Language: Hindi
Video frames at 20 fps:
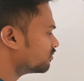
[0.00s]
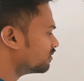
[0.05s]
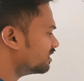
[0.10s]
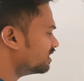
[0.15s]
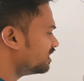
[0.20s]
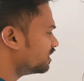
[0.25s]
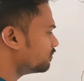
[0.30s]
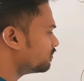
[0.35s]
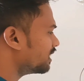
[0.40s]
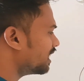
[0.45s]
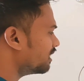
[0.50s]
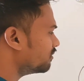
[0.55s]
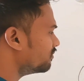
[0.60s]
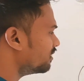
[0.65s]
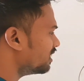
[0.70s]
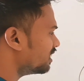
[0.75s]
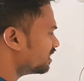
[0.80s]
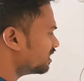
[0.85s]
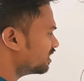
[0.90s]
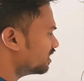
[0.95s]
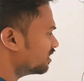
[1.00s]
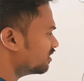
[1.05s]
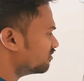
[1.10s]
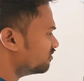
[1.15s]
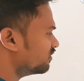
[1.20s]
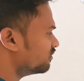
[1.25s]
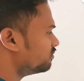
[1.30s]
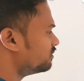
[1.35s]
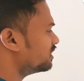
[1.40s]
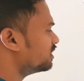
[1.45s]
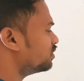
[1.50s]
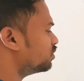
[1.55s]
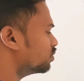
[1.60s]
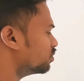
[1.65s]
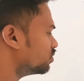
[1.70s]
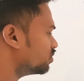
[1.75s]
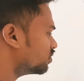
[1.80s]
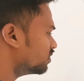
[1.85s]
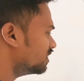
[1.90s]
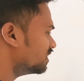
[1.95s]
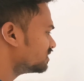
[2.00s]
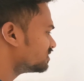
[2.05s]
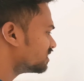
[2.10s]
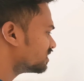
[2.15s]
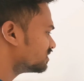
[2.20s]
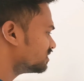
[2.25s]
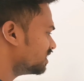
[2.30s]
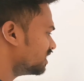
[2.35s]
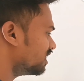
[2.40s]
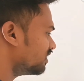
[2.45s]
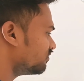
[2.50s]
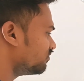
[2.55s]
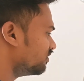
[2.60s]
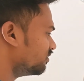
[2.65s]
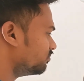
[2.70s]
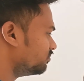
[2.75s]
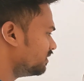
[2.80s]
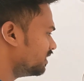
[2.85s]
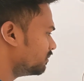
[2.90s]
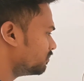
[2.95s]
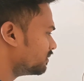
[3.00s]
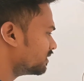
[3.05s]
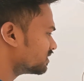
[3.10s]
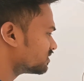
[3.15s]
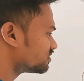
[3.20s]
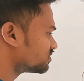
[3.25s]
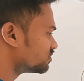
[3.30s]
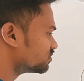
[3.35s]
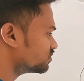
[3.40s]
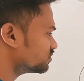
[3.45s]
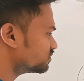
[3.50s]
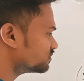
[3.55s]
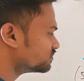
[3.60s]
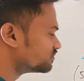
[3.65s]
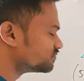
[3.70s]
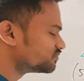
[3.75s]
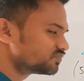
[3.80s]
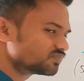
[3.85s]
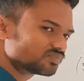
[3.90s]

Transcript: और मल्टीप्लाई में फिफ्टी टू को लिख सकते हैं फिफ्टी प्लस टू